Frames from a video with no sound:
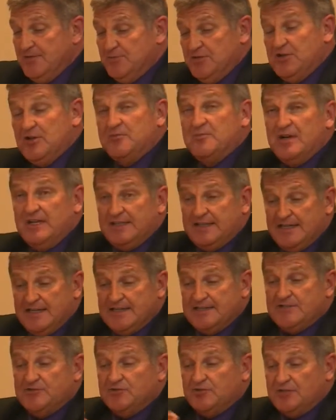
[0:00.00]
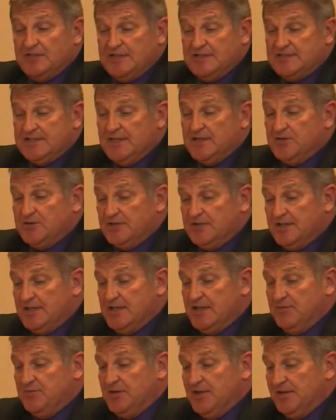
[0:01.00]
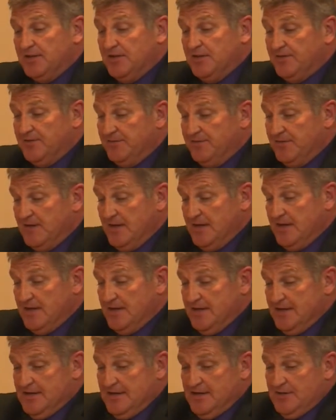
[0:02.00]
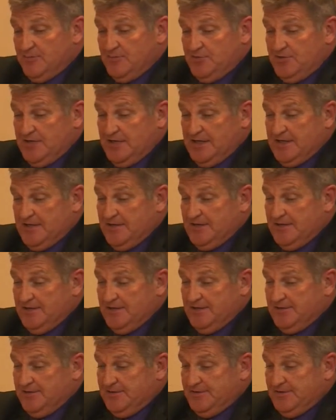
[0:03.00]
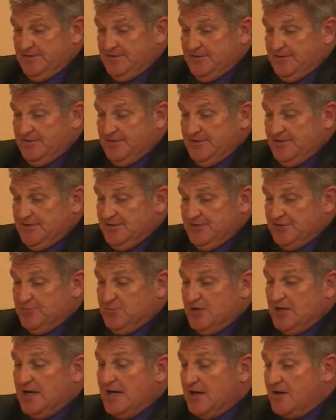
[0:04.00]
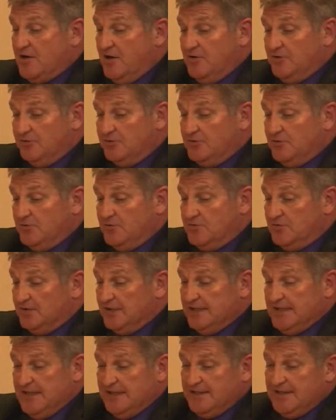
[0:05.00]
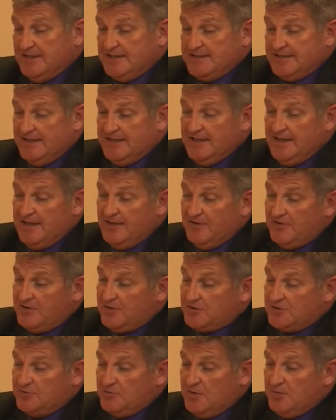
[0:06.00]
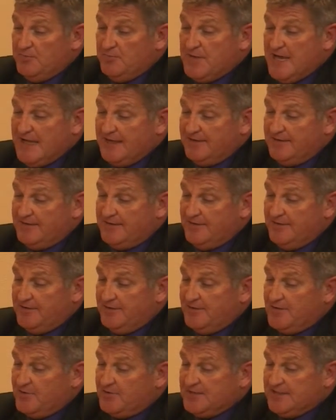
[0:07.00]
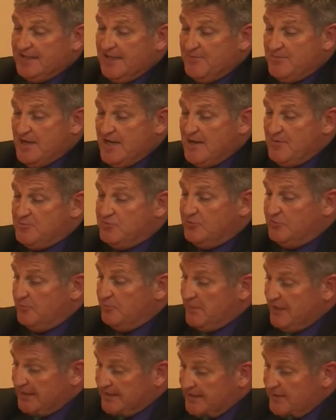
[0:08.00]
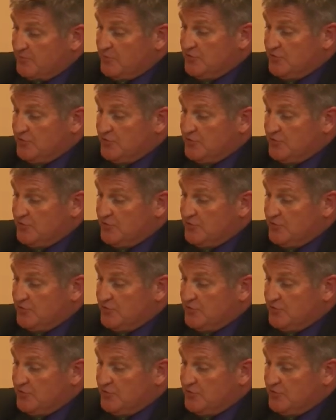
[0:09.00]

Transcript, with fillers: puis d'augmenter la sécurité des piétons. Puis, euh, je me rends compte au cours des dernières années là, que je dois me battre euh, constamment pour mettre des